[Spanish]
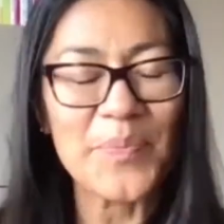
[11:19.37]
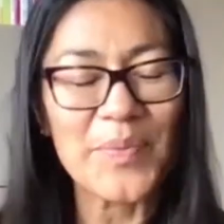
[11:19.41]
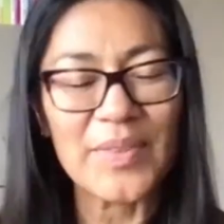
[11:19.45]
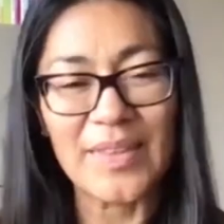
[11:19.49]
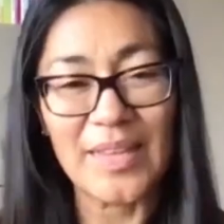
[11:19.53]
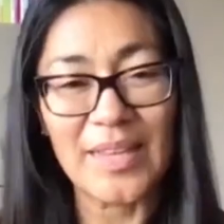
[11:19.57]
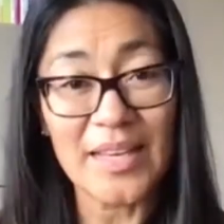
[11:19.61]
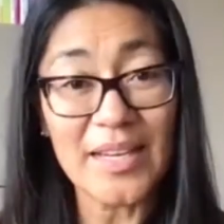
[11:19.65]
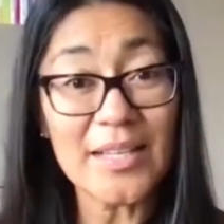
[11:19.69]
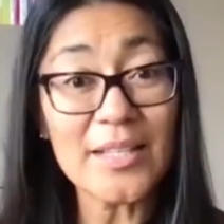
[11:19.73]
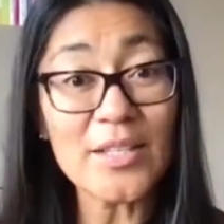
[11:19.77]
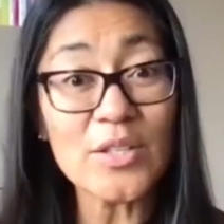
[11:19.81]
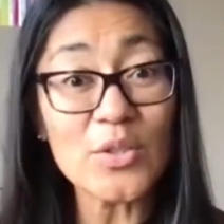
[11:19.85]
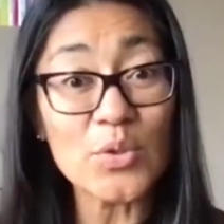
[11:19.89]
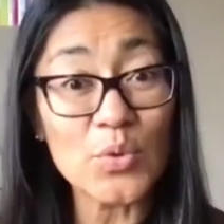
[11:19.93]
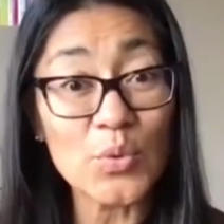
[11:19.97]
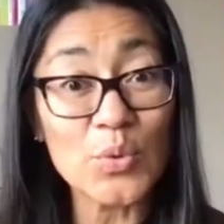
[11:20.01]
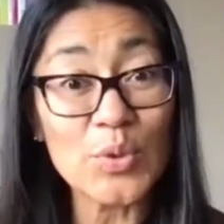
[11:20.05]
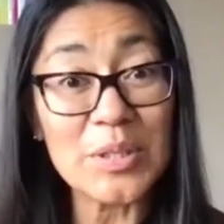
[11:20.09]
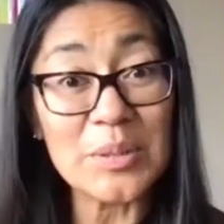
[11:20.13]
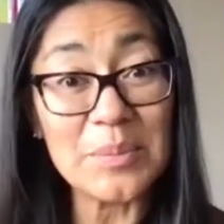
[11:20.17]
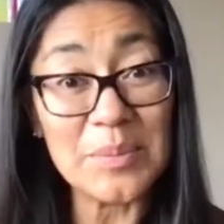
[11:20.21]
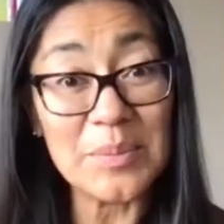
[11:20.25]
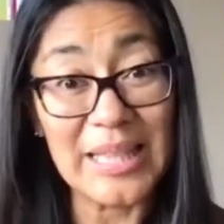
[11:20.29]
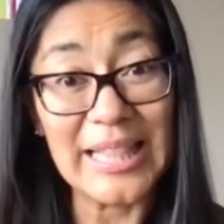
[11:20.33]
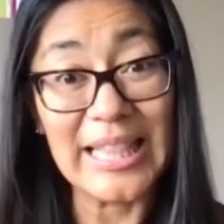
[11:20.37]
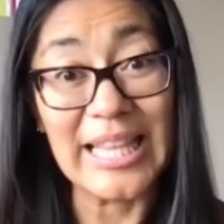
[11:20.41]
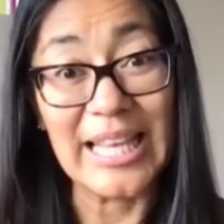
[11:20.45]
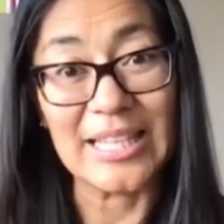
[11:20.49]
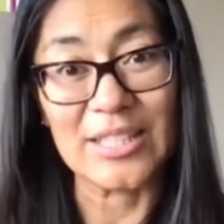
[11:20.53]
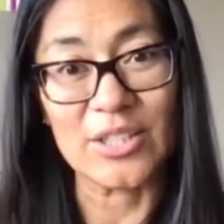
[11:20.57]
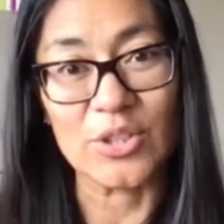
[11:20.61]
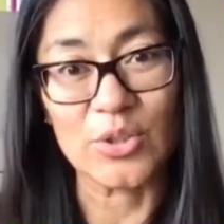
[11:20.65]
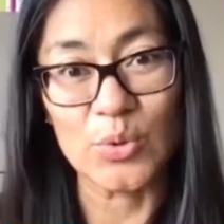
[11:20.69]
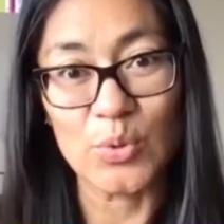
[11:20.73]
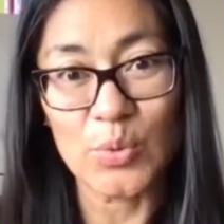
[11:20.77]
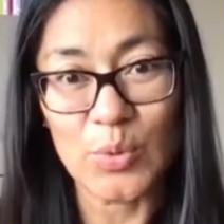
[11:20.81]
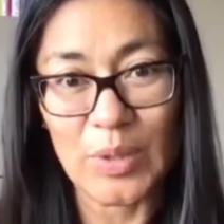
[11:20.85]
tienes un nivel de
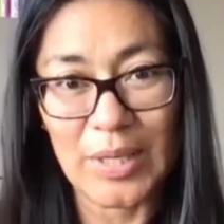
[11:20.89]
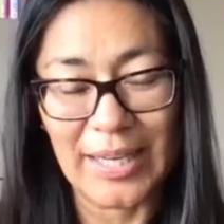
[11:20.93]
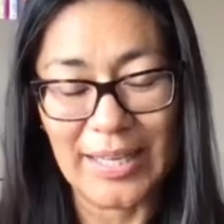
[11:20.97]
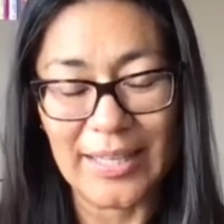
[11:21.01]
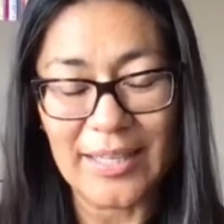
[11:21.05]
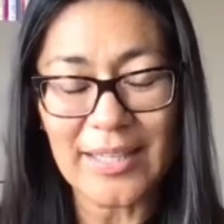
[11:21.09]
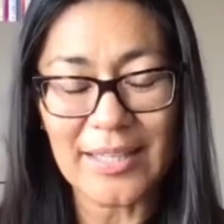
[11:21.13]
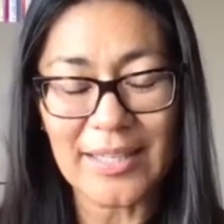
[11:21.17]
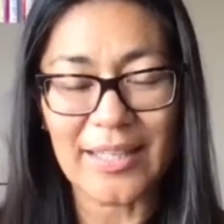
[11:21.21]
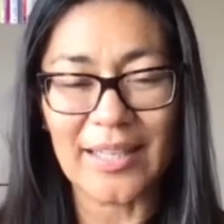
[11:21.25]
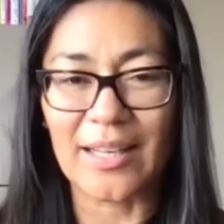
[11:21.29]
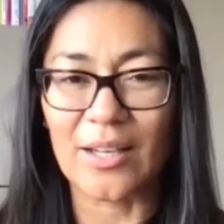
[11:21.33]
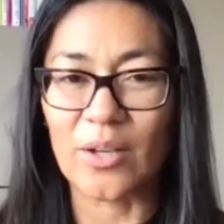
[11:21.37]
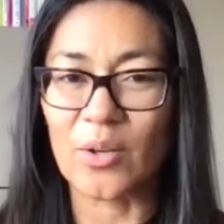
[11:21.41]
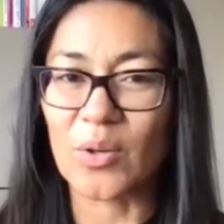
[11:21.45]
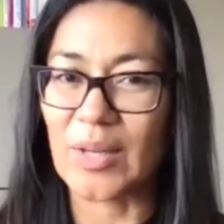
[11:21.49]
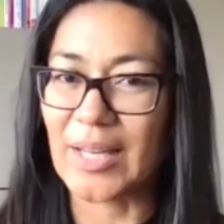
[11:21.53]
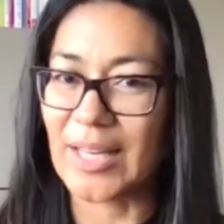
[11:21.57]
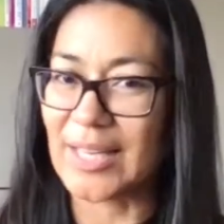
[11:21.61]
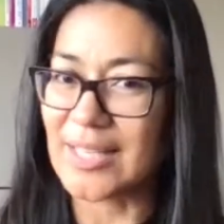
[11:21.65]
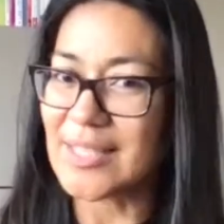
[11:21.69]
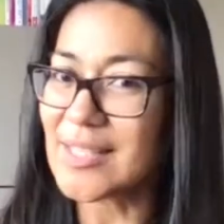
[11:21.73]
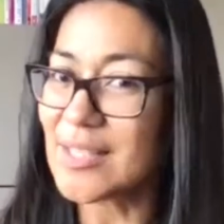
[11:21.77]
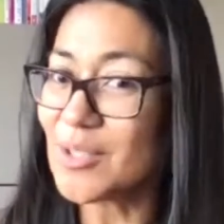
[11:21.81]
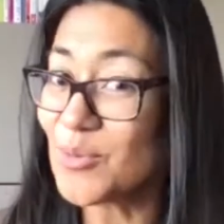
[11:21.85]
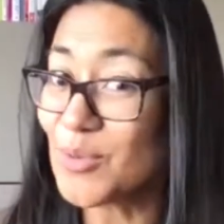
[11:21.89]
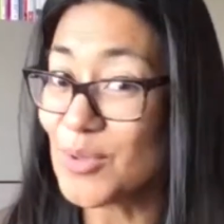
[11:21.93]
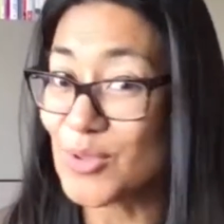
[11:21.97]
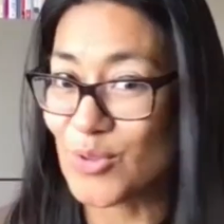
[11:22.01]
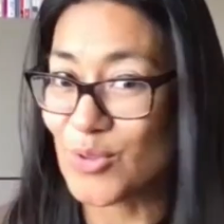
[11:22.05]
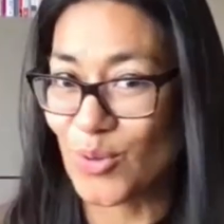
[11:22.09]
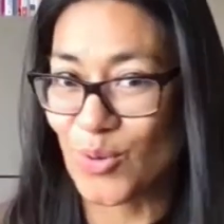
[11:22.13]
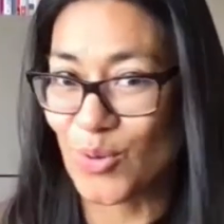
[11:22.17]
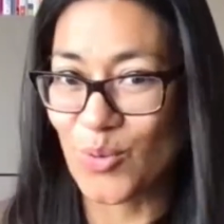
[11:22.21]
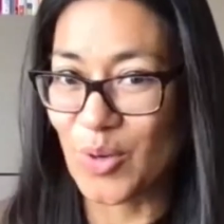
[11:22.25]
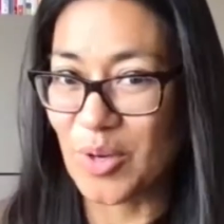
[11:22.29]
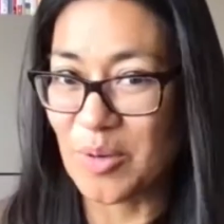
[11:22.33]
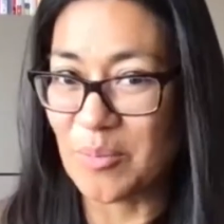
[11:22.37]
azúcar que lo que hace
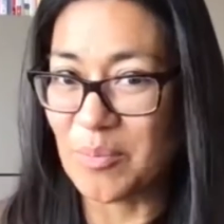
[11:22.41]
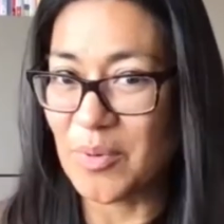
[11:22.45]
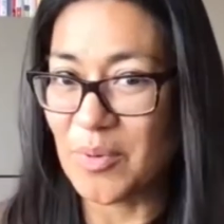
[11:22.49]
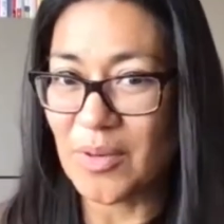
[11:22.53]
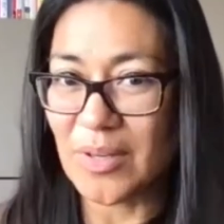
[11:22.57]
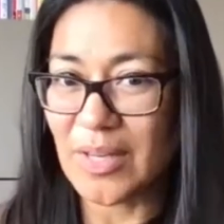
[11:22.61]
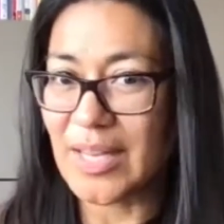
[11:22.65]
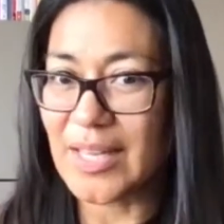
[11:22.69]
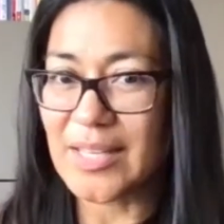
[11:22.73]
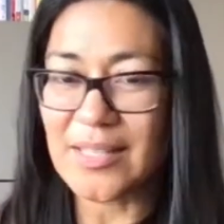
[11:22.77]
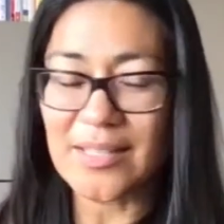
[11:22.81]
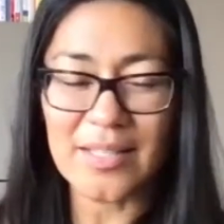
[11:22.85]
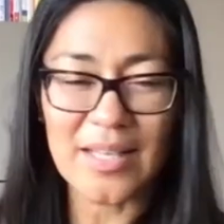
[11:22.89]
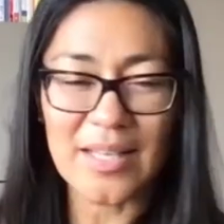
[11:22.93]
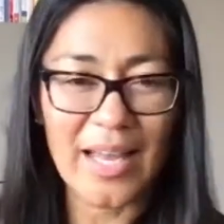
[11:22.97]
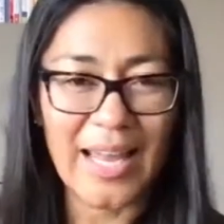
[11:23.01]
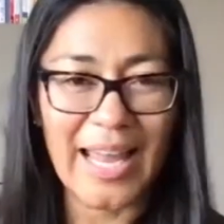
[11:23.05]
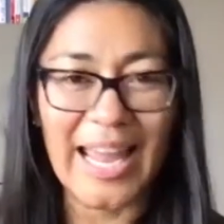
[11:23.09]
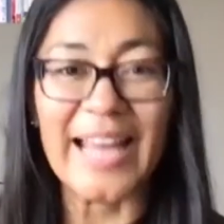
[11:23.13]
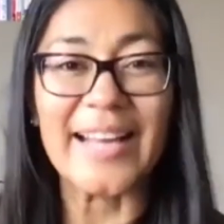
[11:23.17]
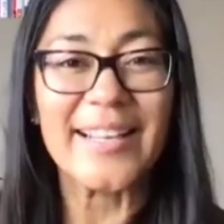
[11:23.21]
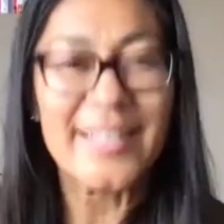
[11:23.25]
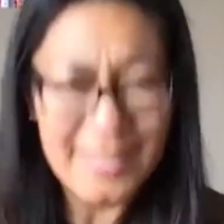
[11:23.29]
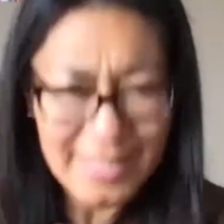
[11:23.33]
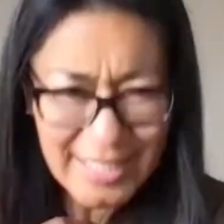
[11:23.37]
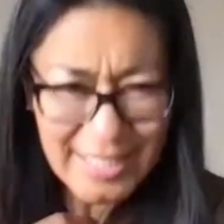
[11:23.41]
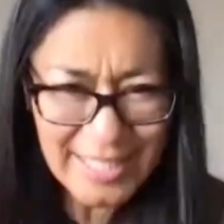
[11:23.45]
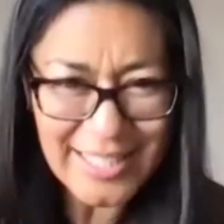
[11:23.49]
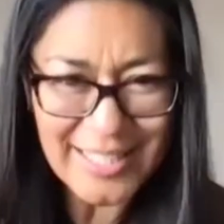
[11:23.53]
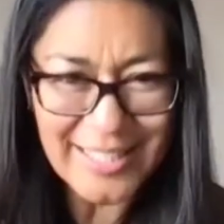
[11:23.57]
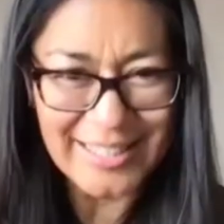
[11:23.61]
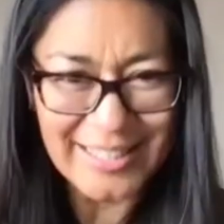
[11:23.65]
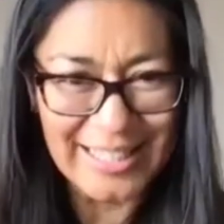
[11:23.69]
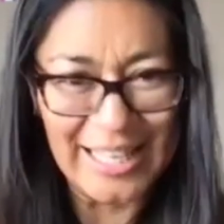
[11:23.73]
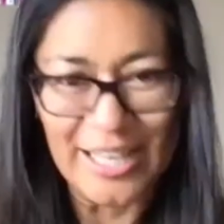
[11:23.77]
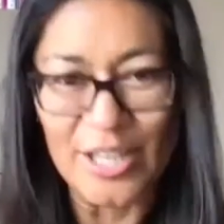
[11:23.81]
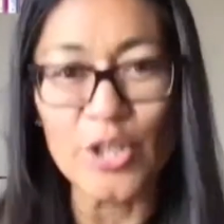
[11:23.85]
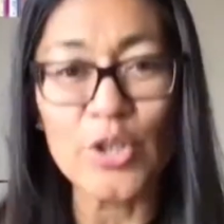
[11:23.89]
nuestro cuerpo es
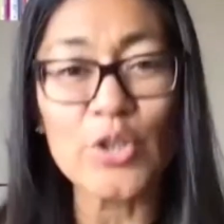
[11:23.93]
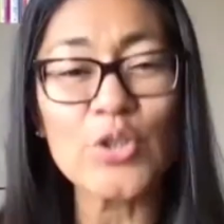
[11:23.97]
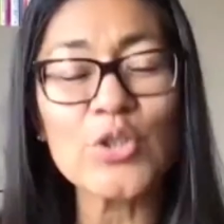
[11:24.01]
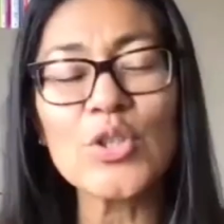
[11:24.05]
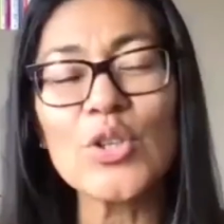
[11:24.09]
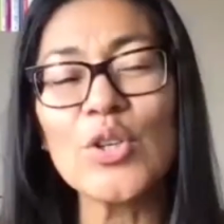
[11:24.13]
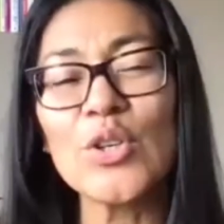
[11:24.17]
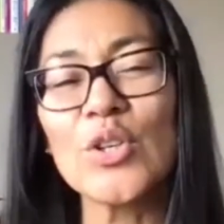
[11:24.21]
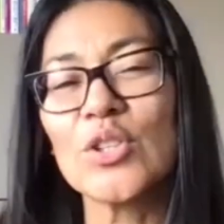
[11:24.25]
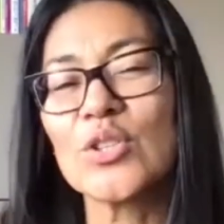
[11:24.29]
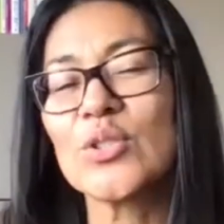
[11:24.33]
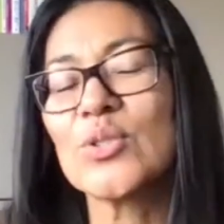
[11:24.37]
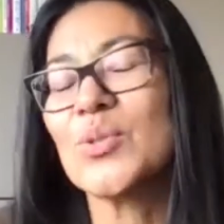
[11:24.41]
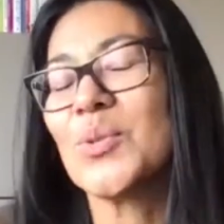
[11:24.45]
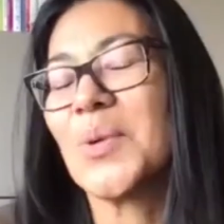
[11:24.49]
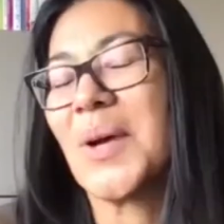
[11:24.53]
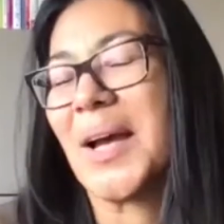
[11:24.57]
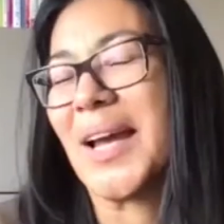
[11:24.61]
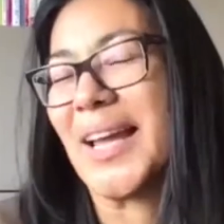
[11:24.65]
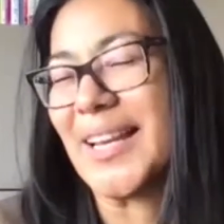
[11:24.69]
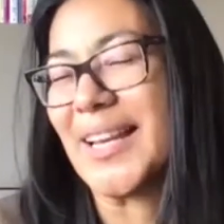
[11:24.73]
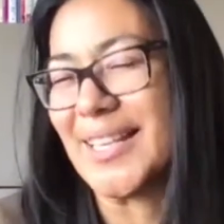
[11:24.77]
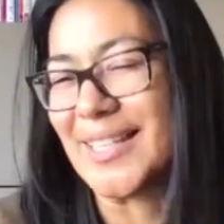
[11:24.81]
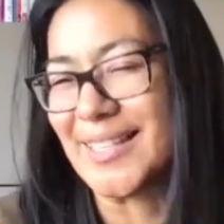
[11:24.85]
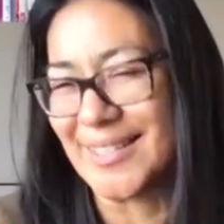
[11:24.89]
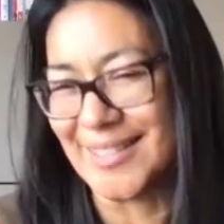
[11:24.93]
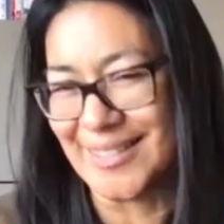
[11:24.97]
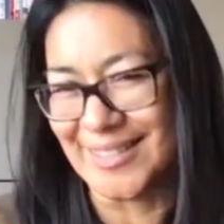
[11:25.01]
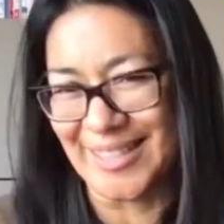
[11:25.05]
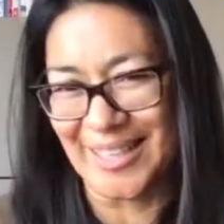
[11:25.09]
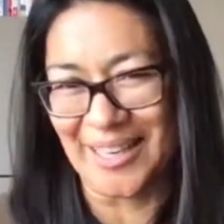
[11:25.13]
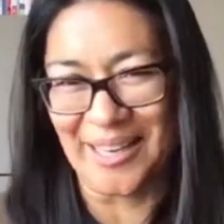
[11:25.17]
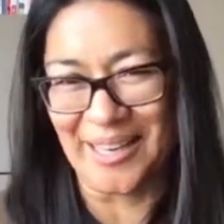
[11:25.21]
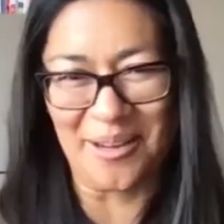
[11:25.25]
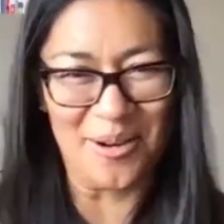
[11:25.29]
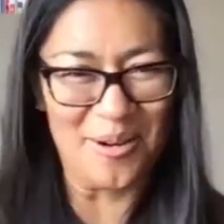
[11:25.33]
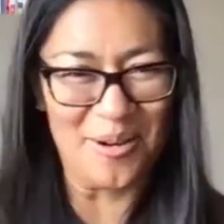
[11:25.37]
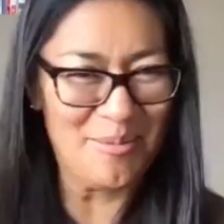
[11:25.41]
exigirte, no solo sugerirte
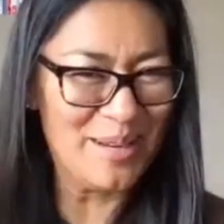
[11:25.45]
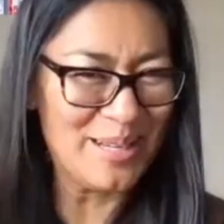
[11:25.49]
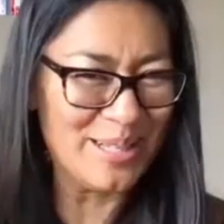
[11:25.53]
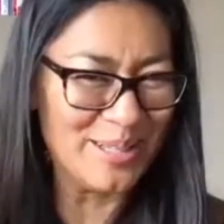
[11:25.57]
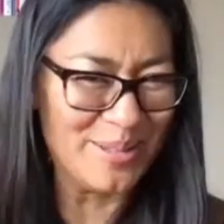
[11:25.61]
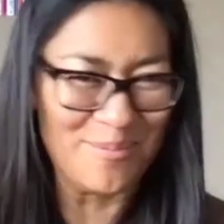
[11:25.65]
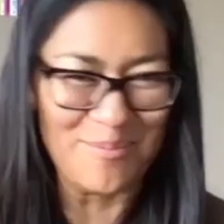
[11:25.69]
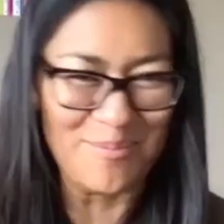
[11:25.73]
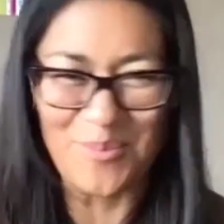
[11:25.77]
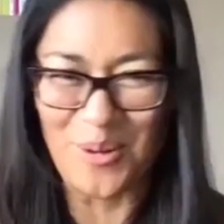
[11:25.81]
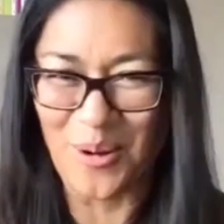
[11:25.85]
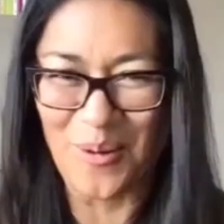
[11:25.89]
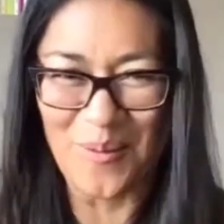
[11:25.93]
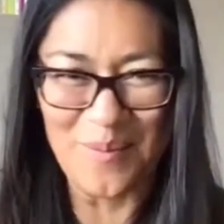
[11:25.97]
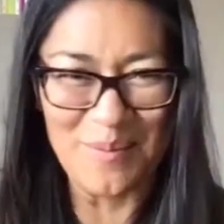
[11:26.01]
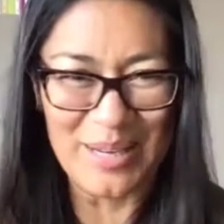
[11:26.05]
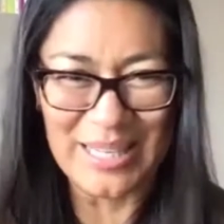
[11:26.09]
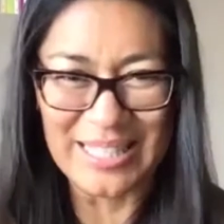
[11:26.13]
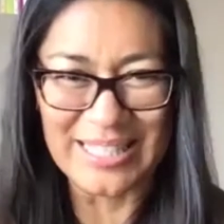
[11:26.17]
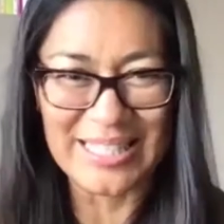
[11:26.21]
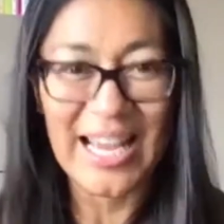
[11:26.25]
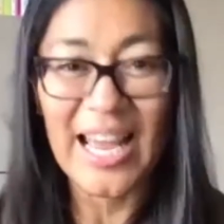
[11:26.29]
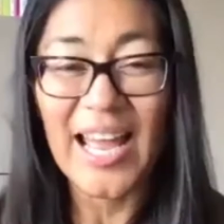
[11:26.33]
que comas un poco más,